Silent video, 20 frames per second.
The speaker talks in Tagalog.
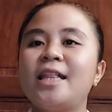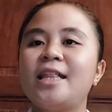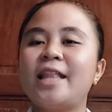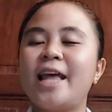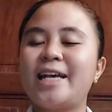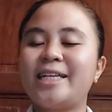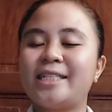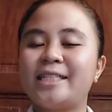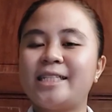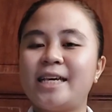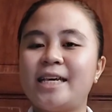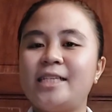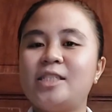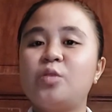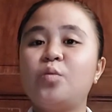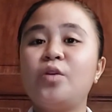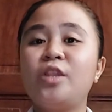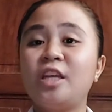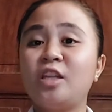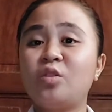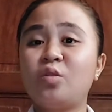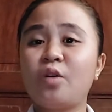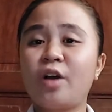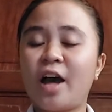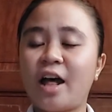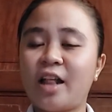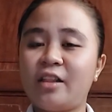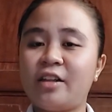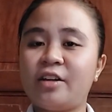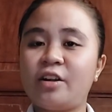Next is we need to
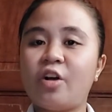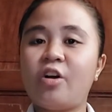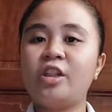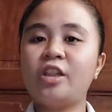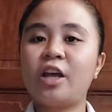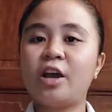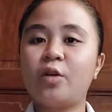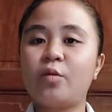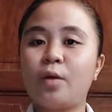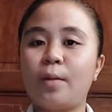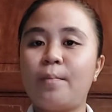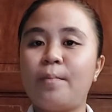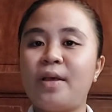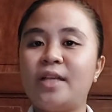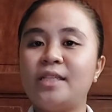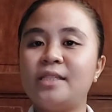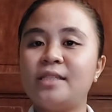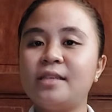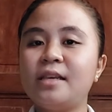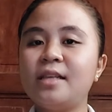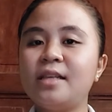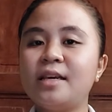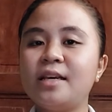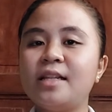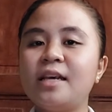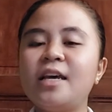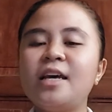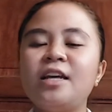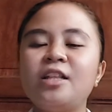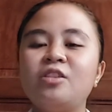gather all the equipments
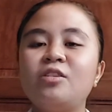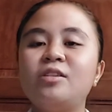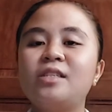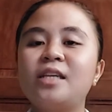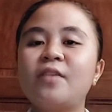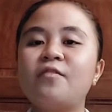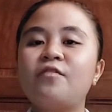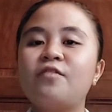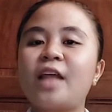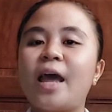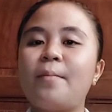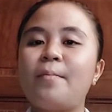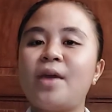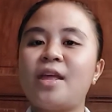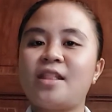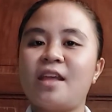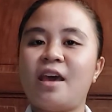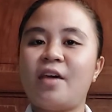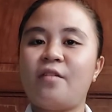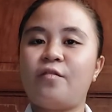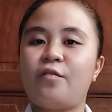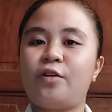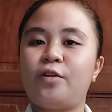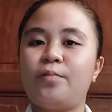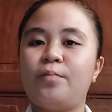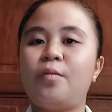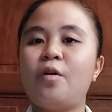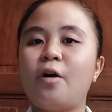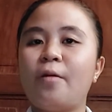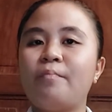needed to save time and
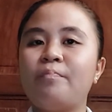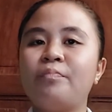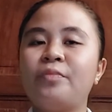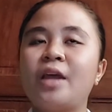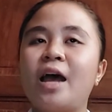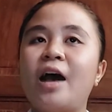effort po.